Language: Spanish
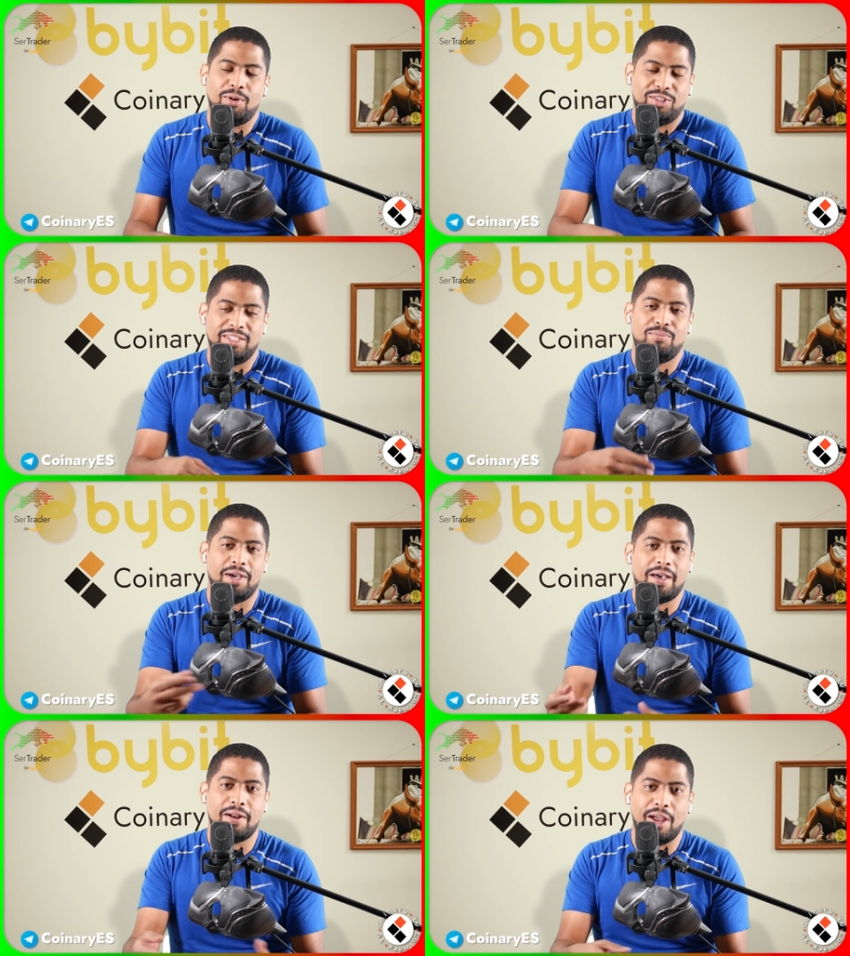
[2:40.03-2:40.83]
Bueno, sí,
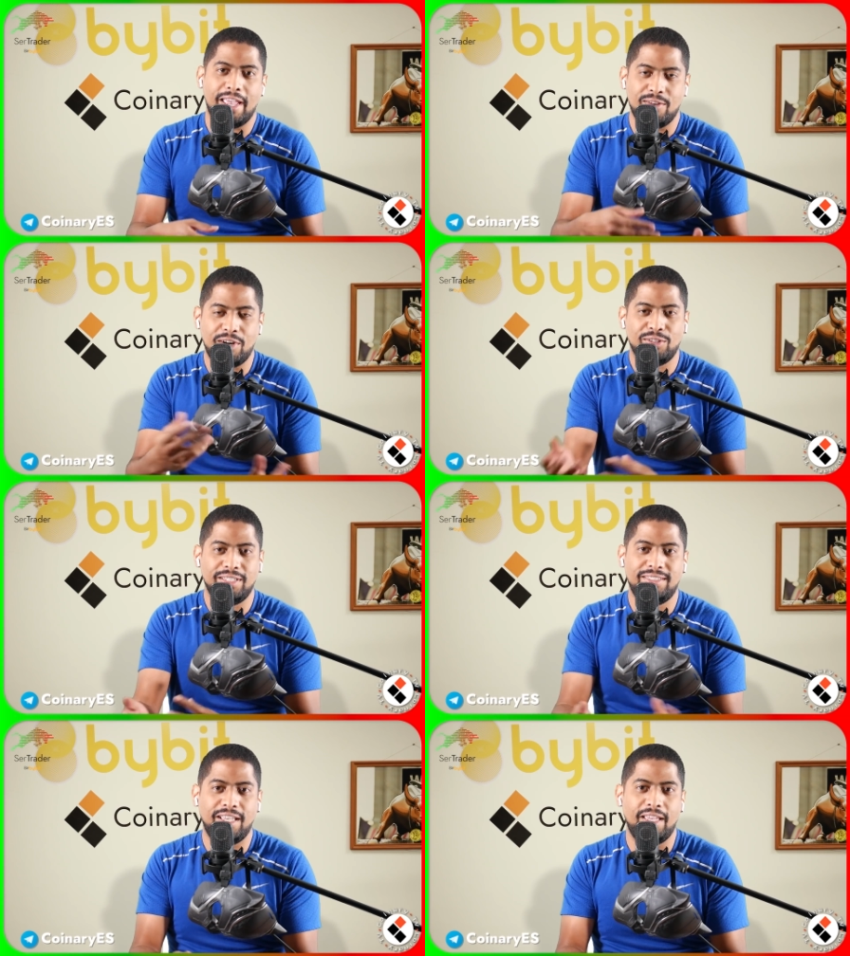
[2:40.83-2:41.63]
puede que haya una
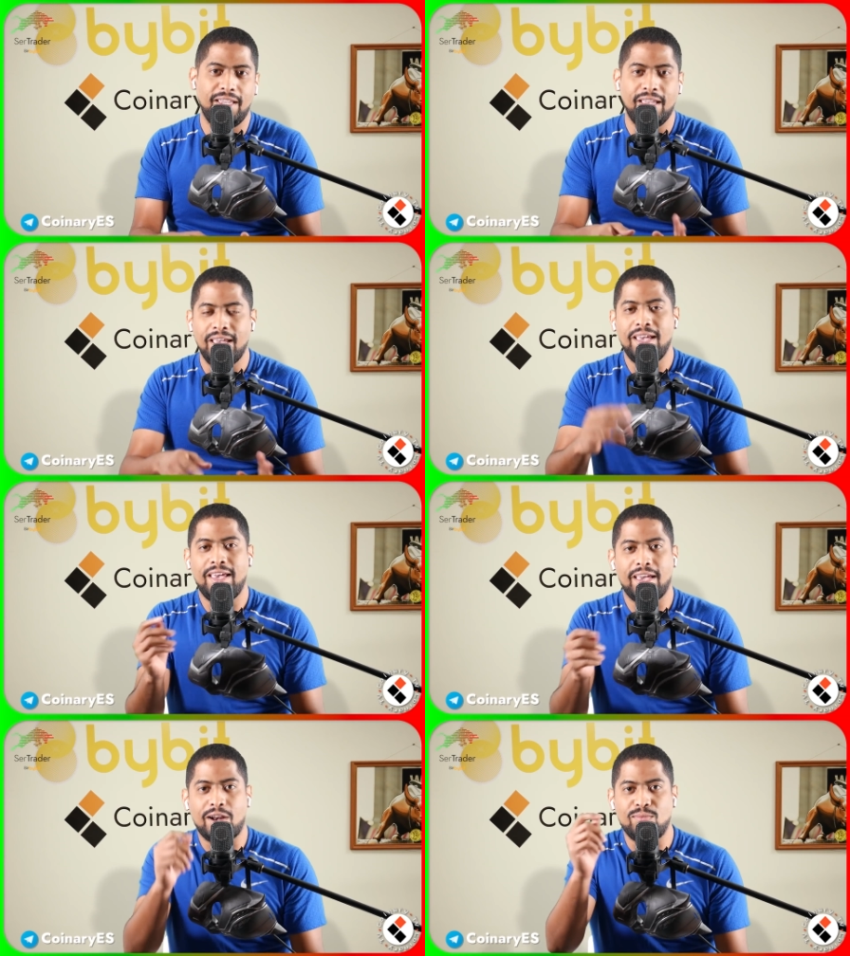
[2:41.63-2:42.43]
noticia y
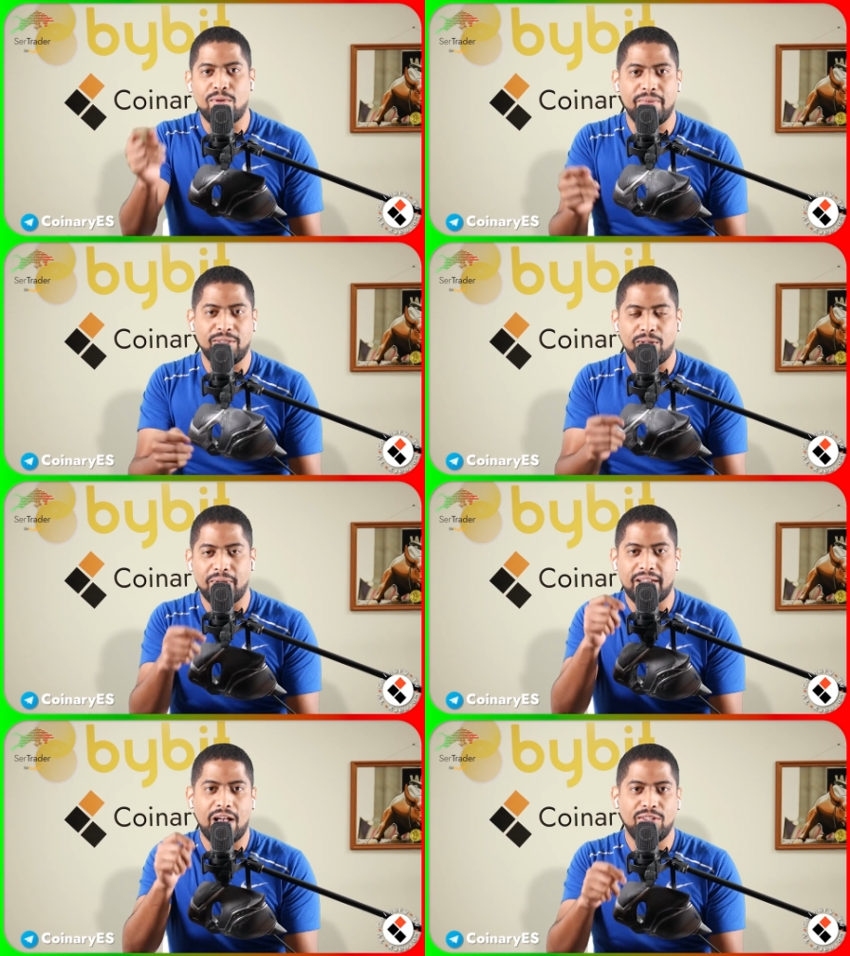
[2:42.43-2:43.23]
en algún momento el
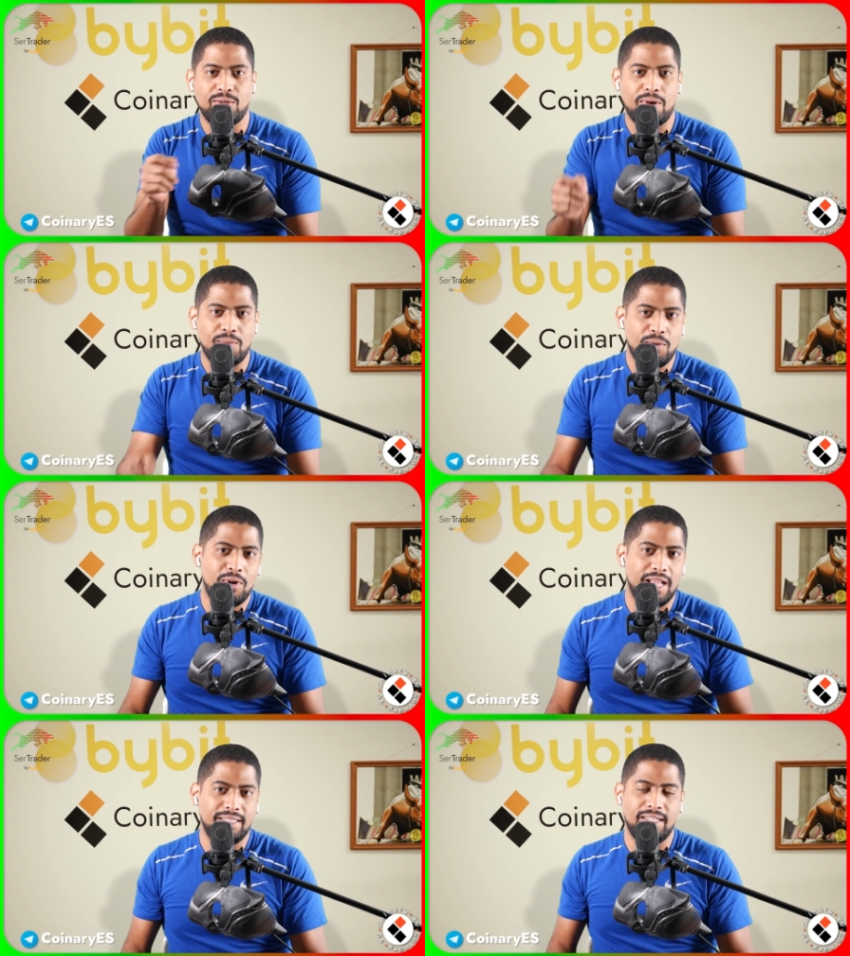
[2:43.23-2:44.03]
mercado se vuelve muy
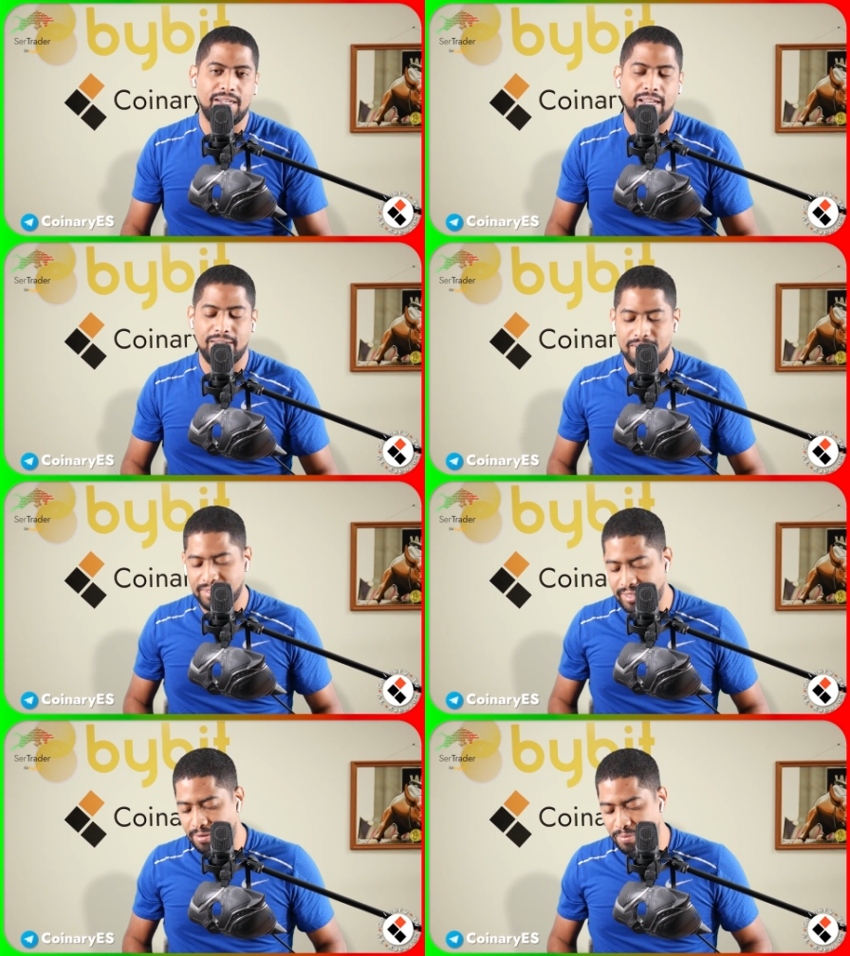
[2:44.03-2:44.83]
volátil a nivel de
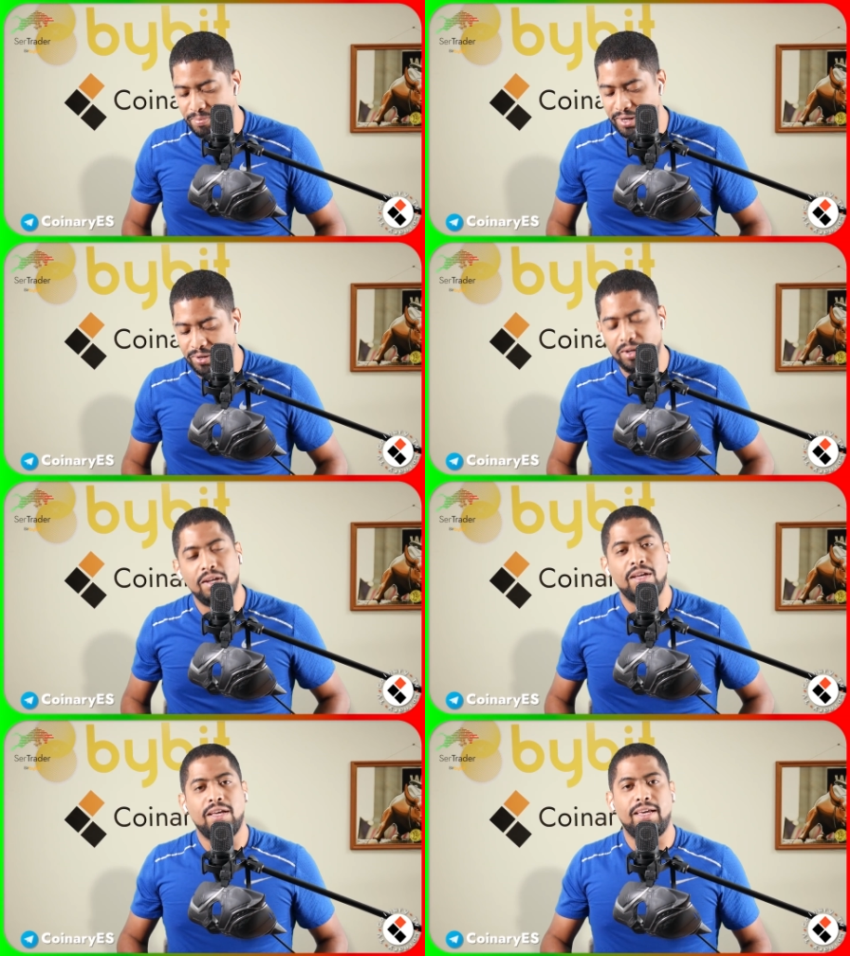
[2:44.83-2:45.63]
scalping, pero
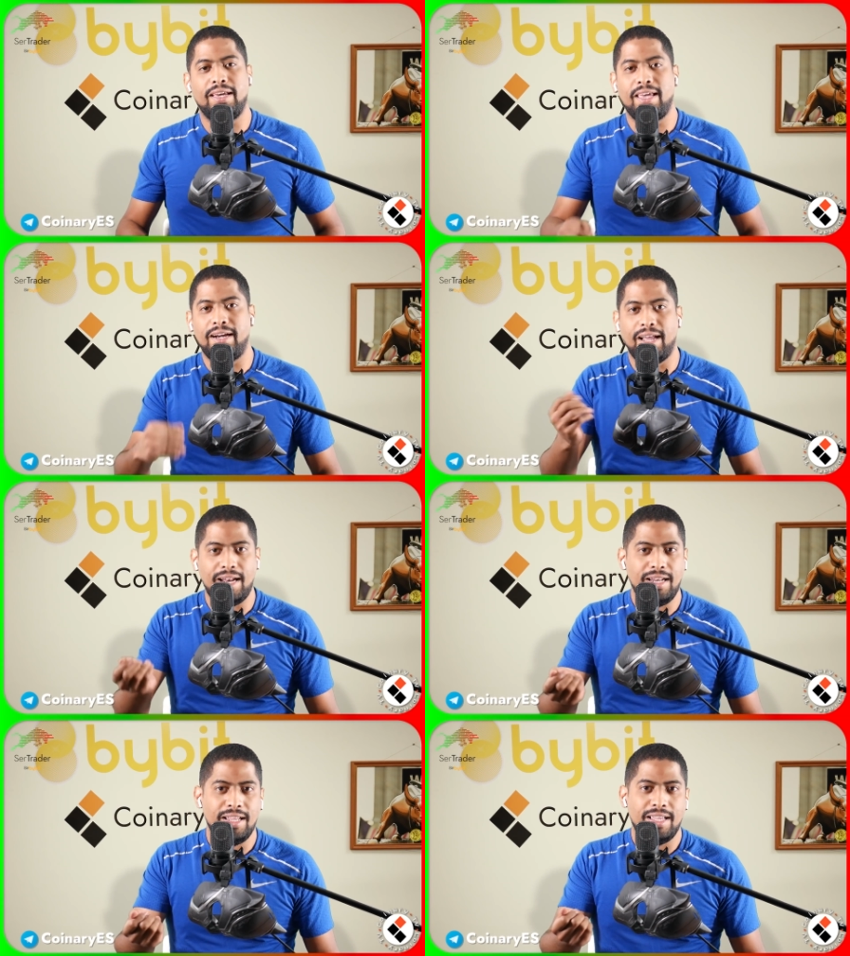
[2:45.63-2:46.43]
en
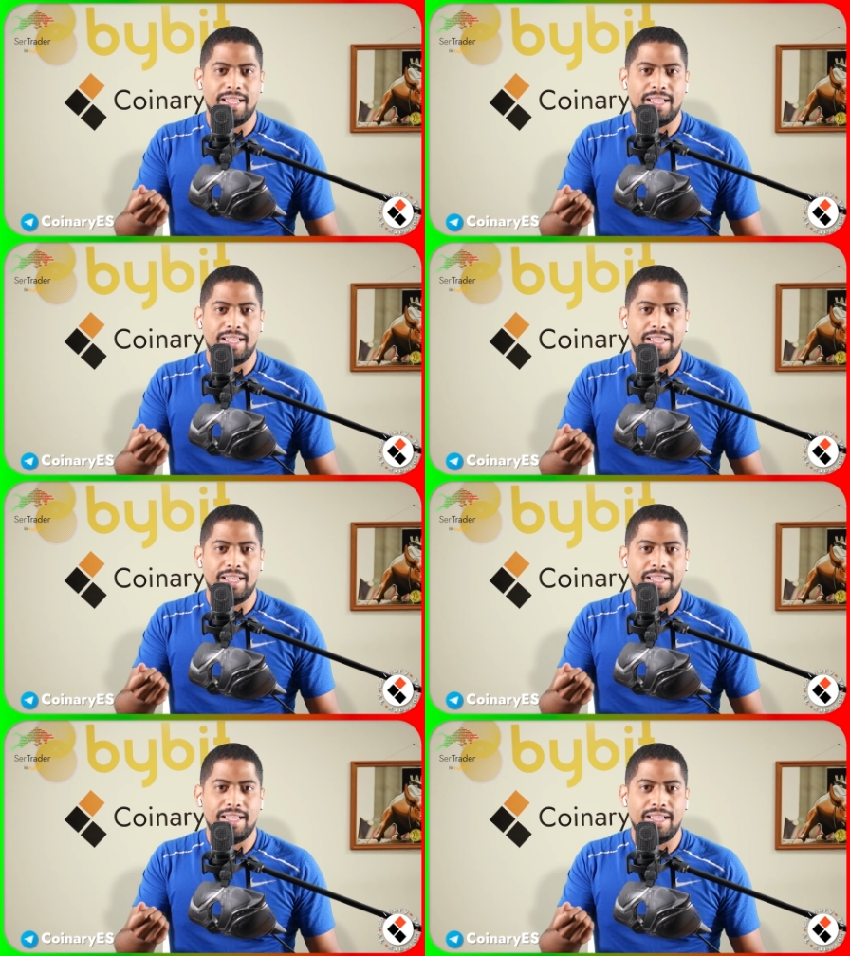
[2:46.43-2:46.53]
general